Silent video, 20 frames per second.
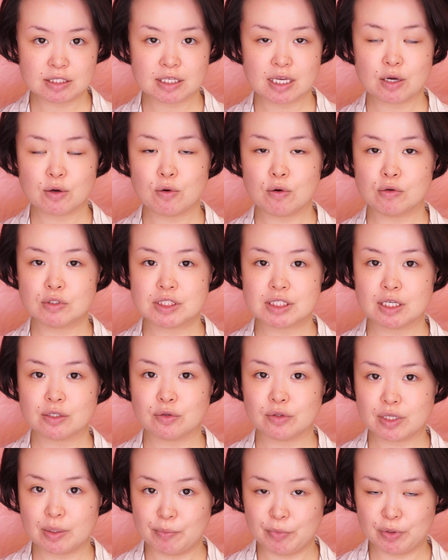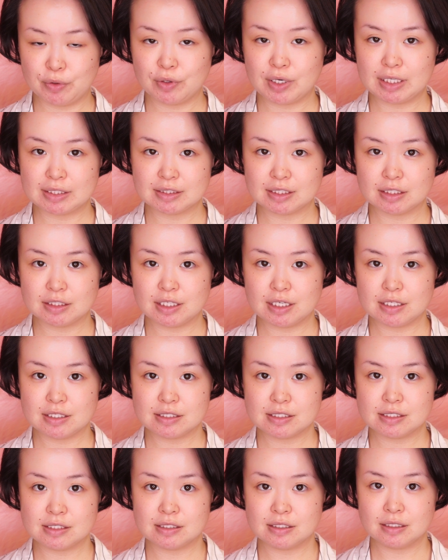つけ心地がとても良かったで
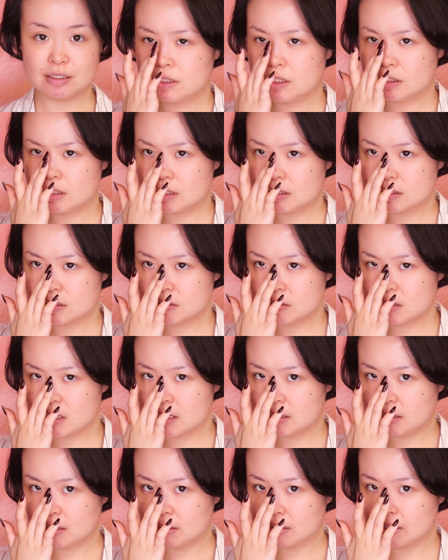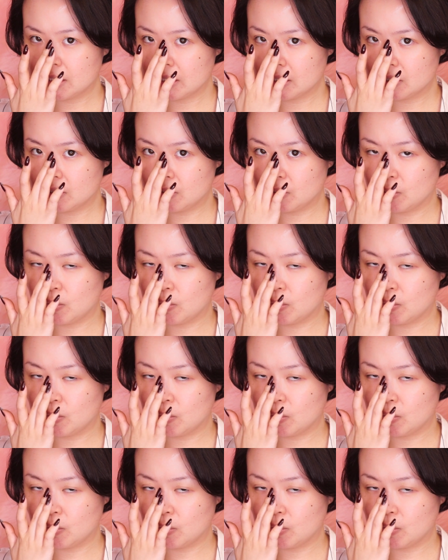すでねすでに結